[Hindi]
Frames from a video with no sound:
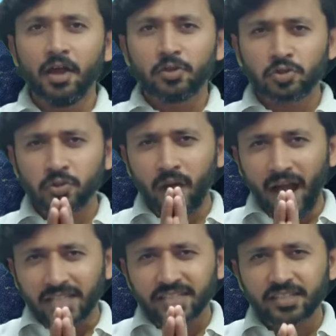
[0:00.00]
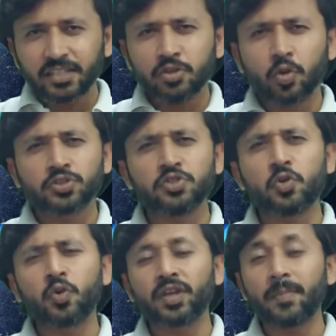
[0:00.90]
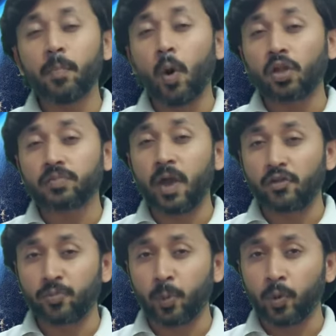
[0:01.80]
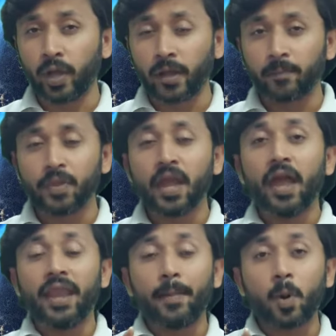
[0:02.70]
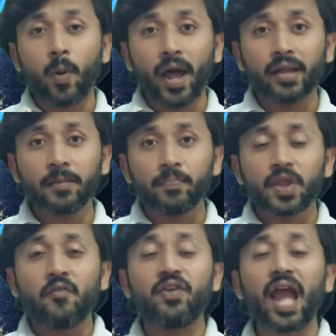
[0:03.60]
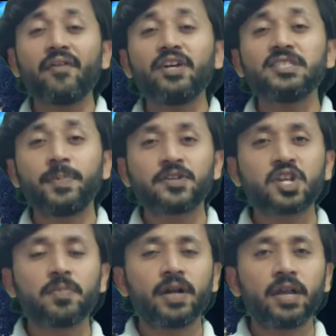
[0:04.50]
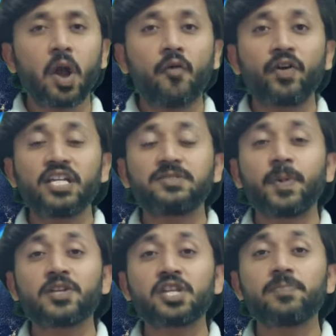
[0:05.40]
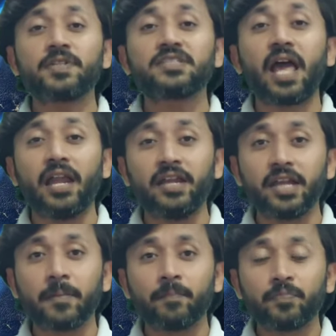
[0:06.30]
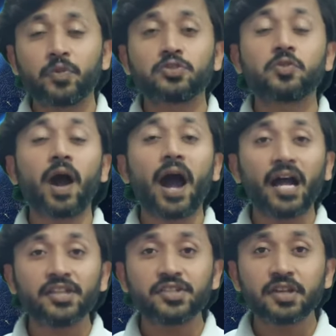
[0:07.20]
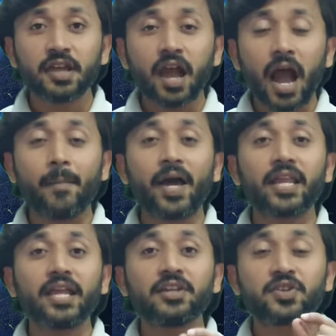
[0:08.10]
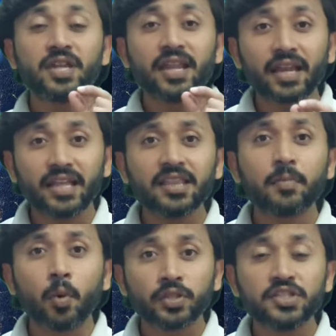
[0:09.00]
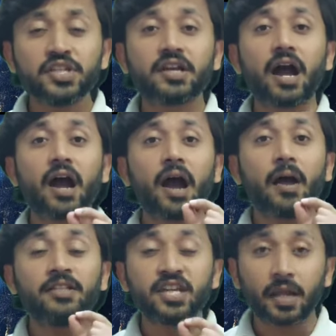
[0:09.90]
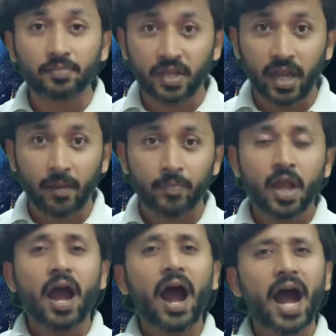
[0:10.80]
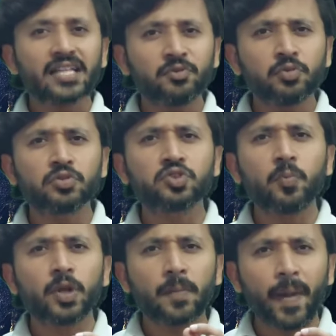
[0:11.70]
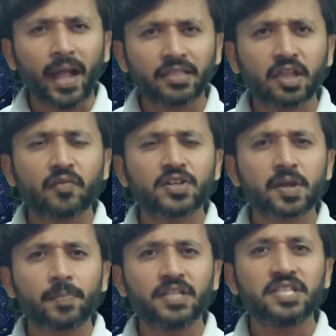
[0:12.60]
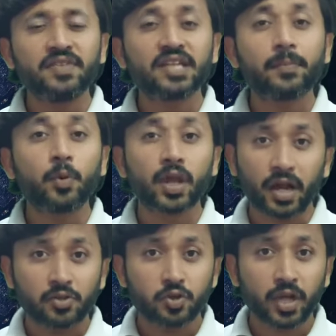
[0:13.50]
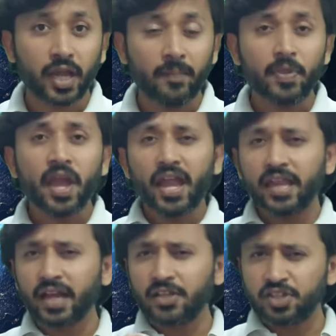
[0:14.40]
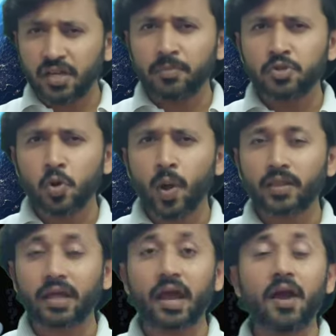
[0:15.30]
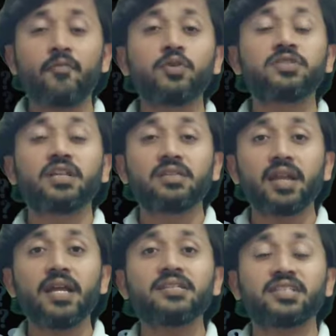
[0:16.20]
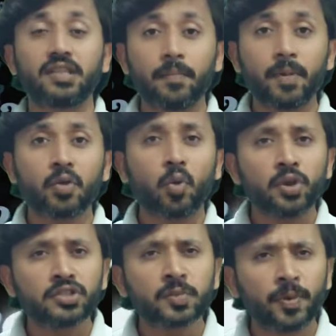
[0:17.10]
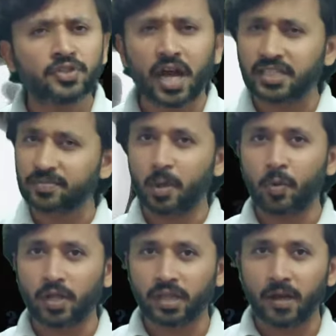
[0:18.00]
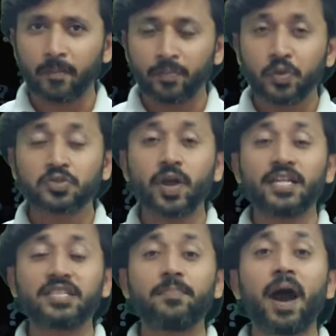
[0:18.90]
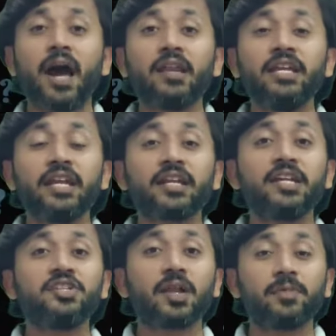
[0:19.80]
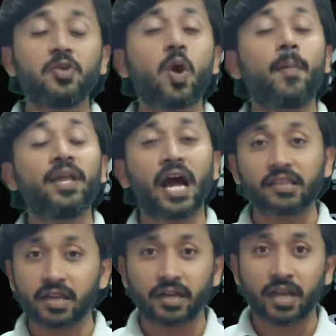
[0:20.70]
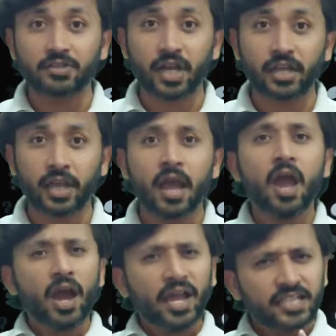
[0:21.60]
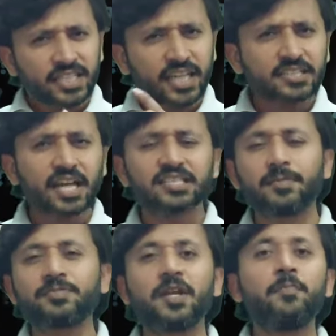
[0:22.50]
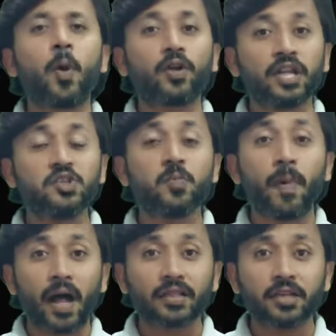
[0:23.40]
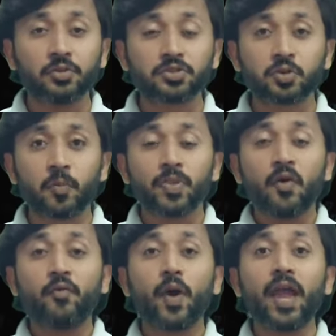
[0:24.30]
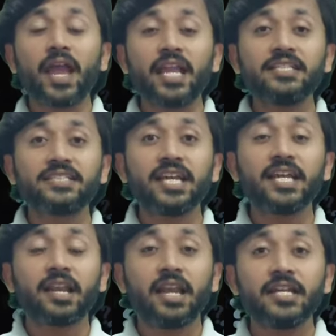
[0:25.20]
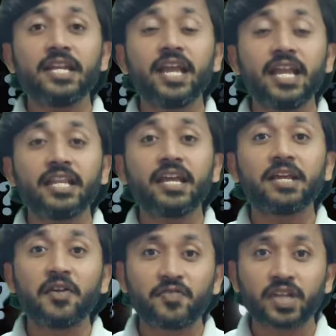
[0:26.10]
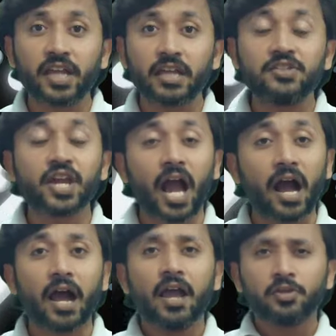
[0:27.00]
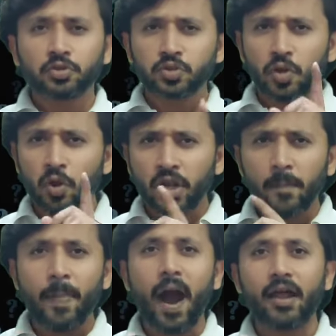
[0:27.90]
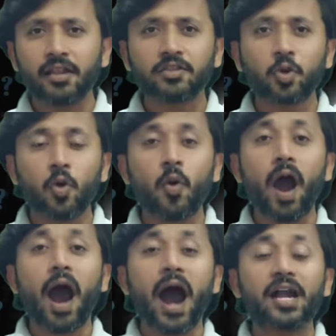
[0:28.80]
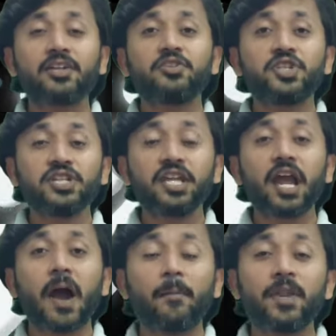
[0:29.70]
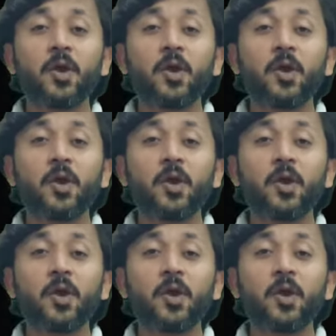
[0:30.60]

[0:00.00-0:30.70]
दोस्तों आज का दिन दो चीज़ों को लेकर बहुत महत्वपूर्ण है नंबर वन वी हैव अ स्पेशल बर्थडे ऑफ अ स्पेशल पर्सनैलिटी दोस्तों आज हमारे श्री नरेंद्र मोदी जी का जन्मदिन है आज वो दोस्तों पूरे बहत्तर वर्ष अपने जीवन के पूरे कर चुके हैं इनका जन्म जो हुआ था ना वो 17 सितंबर 1950 में हुआ था दोस्तों ऐसे महान लीडर के जन्मदिन को हमें याद रखना चाहिए इसी के साथ सबसे इंपॉर्टेंट जो बात है दोस्तों वो है इनसे रिलेटेड इनके गिफ्ट की जी हाँ दोस्तों इन्होंने भारत को आठ चीते अपने